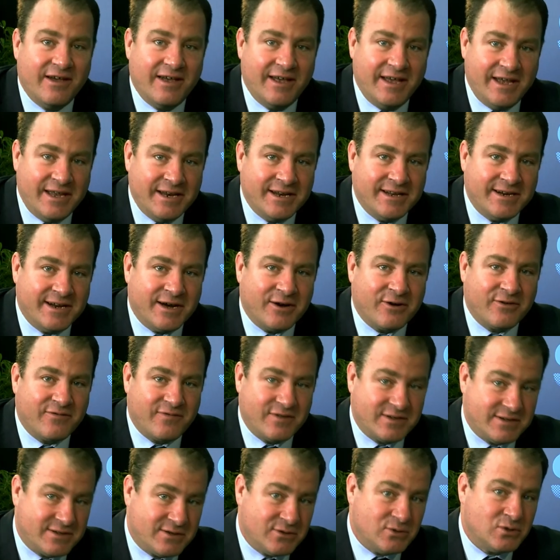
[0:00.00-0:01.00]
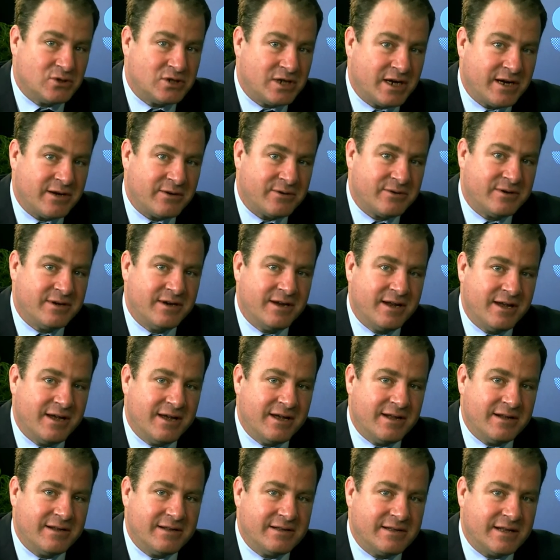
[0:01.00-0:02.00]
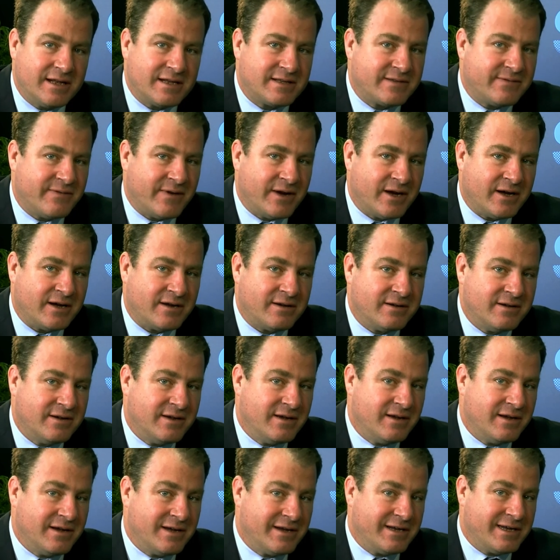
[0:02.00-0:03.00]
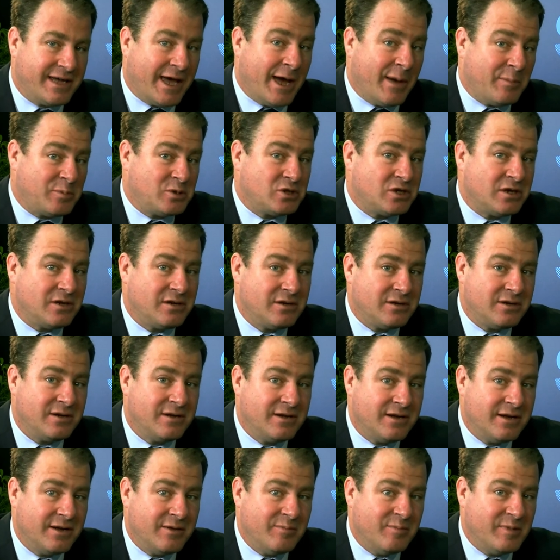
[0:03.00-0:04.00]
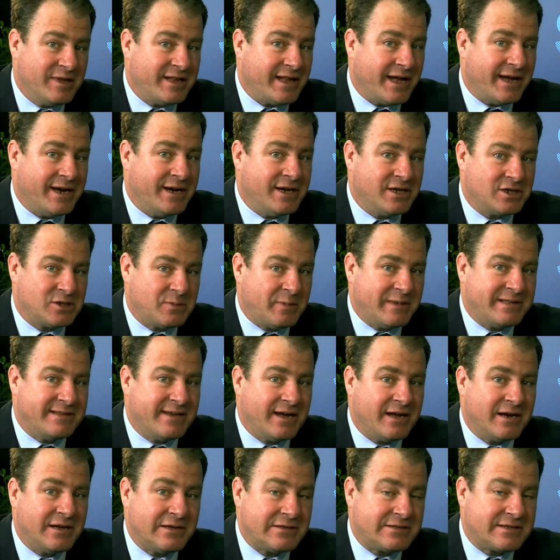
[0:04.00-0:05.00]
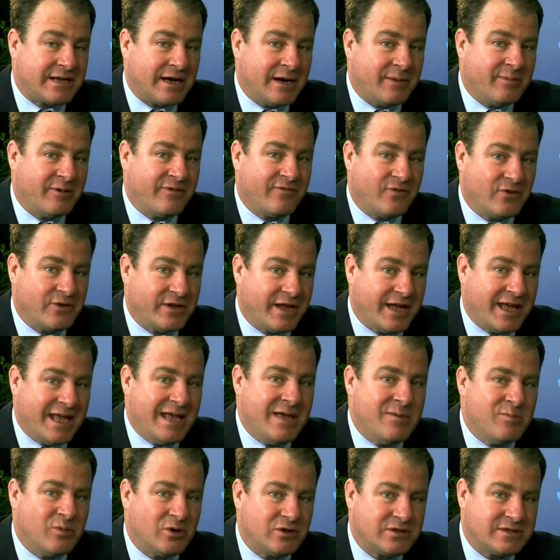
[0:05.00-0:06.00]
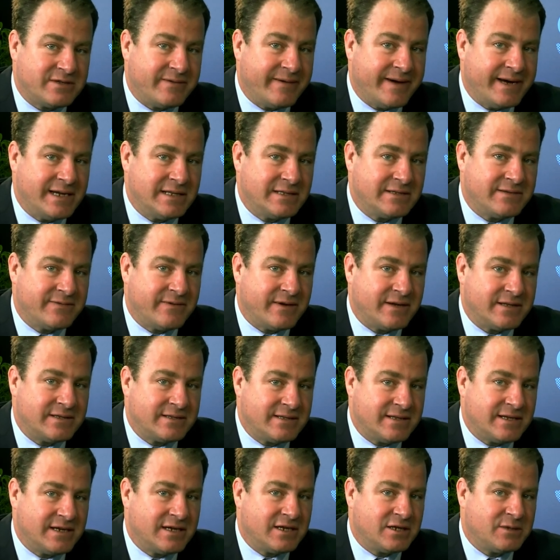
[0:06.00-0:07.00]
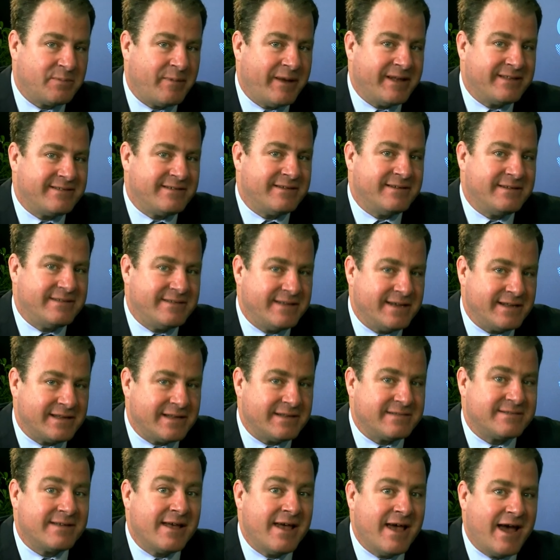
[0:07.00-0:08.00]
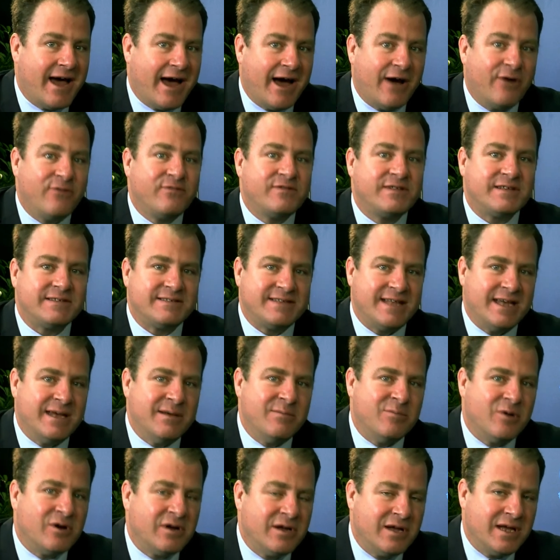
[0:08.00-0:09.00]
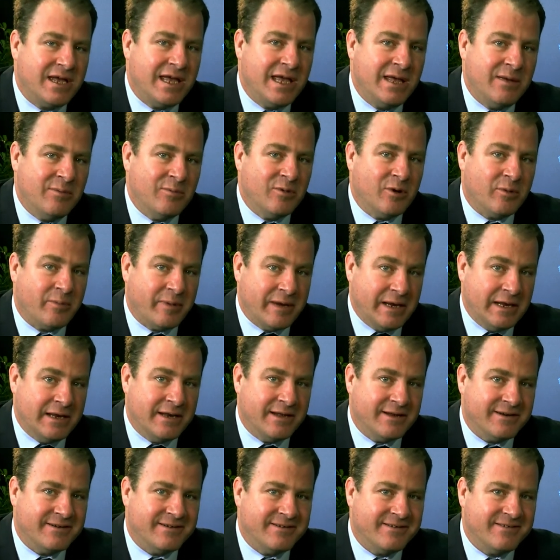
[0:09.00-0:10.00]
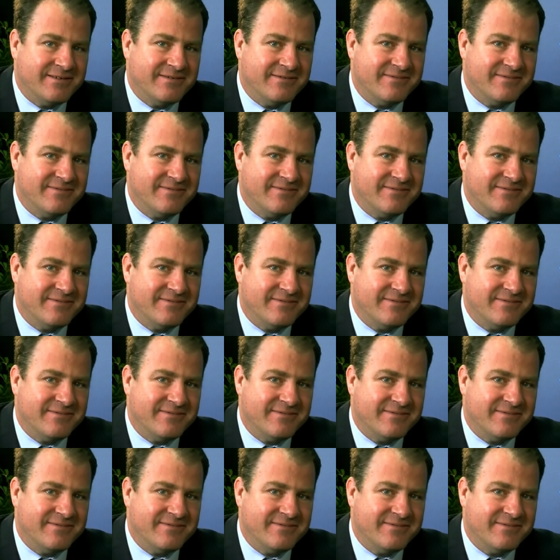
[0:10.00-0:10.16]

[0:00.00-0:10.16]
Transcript: Ihnen auch fürs Zuschauen. Das war Capsule mit einer Spezialausgabe von der IMO 22, spezialisiert jetzt auf das Thema Immobilien.